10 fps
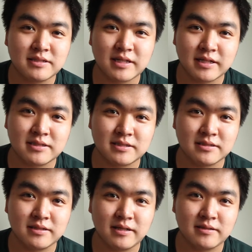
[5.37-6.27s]
ういっかげつ
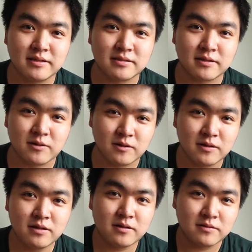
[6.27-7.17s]
住んでいるんですけ
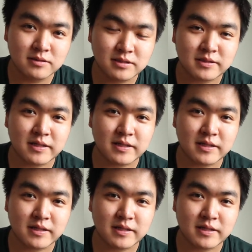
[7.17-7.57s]
ど、このじゅういっ